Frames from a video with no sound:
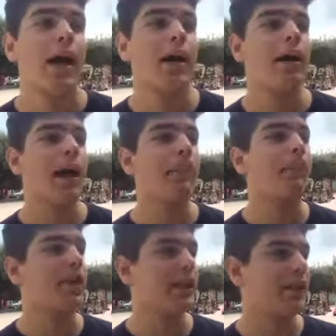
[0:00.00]
Uh, e
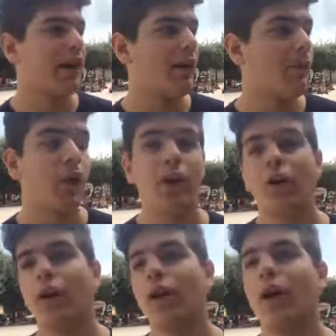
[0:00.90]
poi chiedevamo
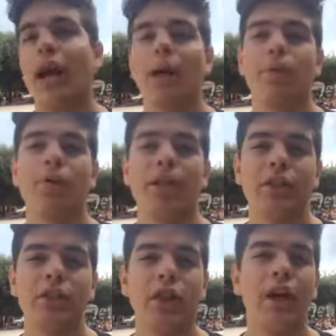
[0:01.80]
uh, alla
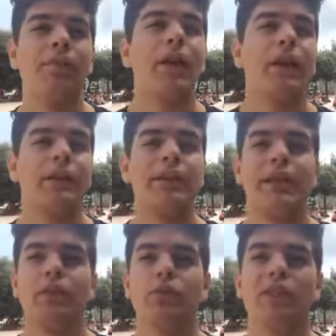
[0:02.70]
provincia
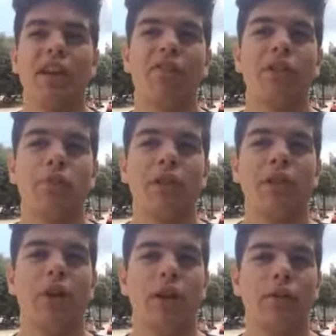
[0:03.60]
di un servizio
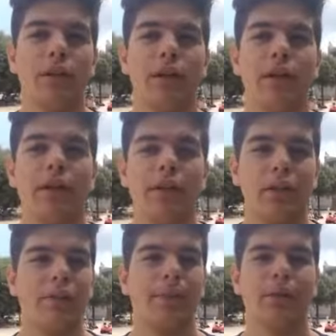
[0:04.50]
migliore
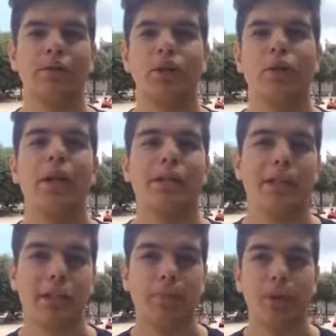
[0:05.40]
uh, per quanto riguarda i
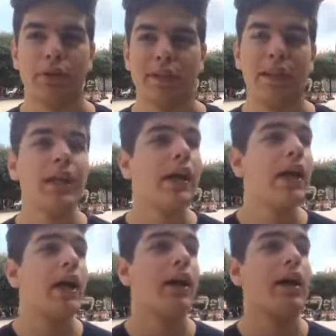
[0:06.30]
trasporti.
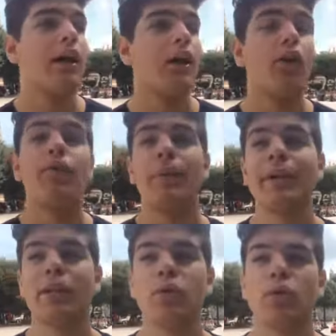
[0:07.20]
Eh,
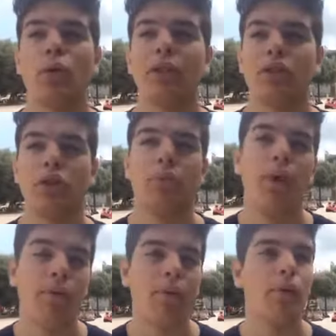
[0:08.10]
ovviamente tutto questo si
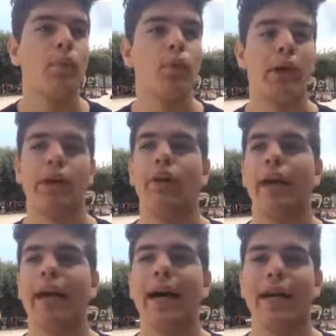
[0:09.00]
può comunque
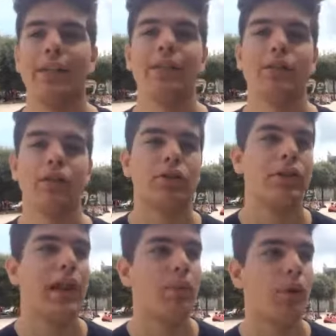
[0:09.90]
ricollegare al discorso
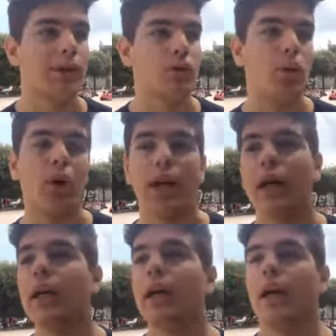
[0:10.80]
della buona scuola,
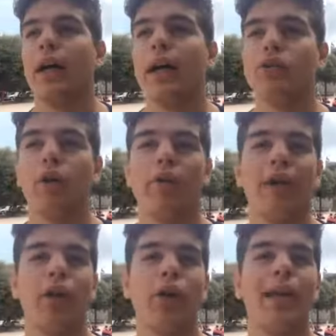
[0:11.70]
eh, dove
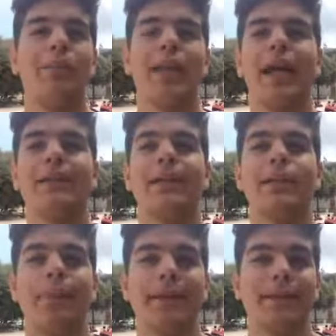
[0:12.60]
vengono eliminati gli
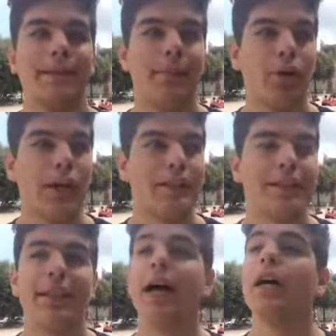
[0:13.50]
spazi di
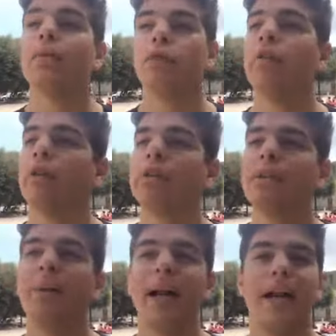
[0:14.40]
democrazia, dove non
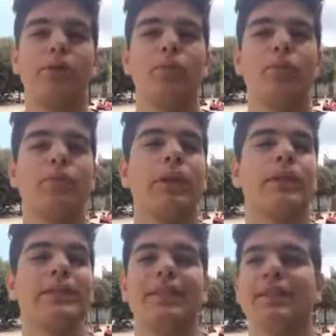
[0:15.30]
si parla di un
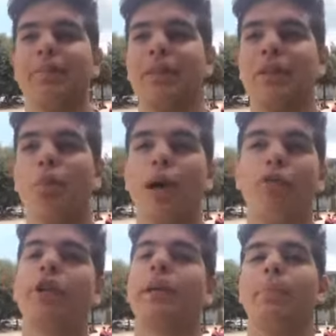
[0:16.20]
eh, sistema di
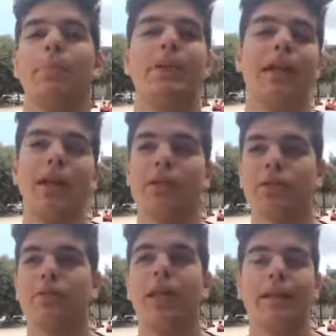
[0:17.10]
welfare che permette agli
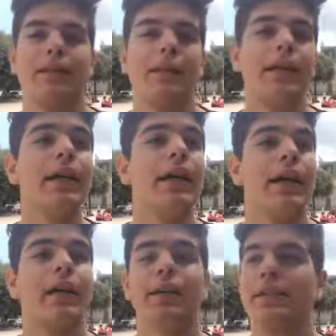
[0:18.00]
studenti
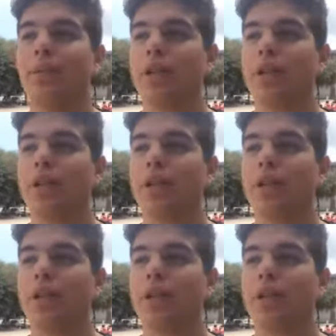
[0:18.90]
eh, di